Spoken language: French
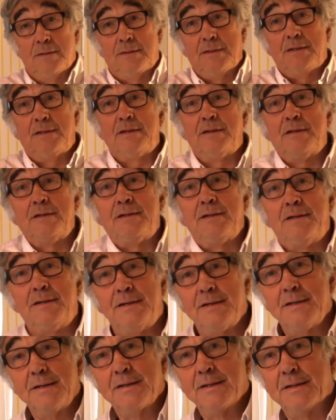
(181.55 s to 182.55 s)
des,
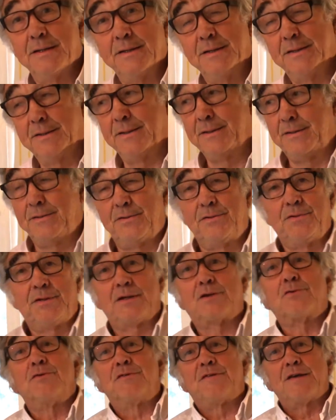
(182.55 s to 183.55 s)

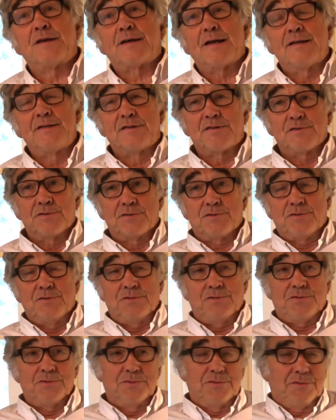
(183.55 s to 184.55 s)
conséquences
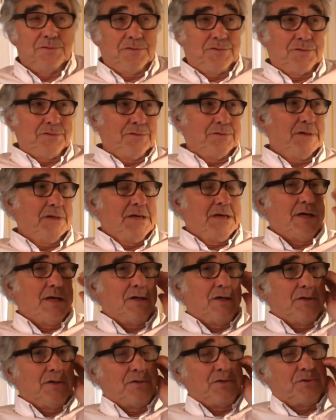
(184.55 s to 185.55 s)
sur le,
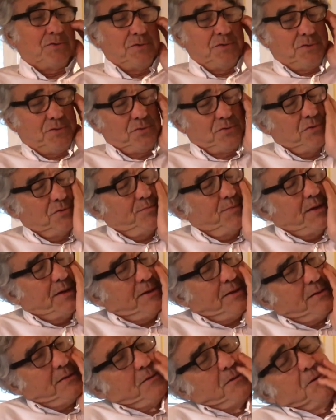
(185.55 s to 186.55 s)
sur, le plan
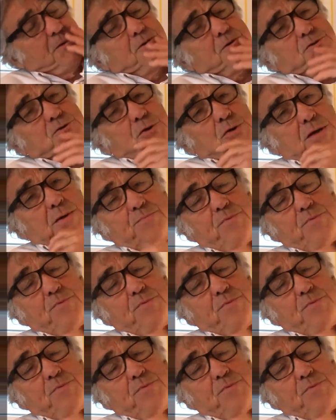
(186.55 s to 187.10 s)
de, de, ceux qui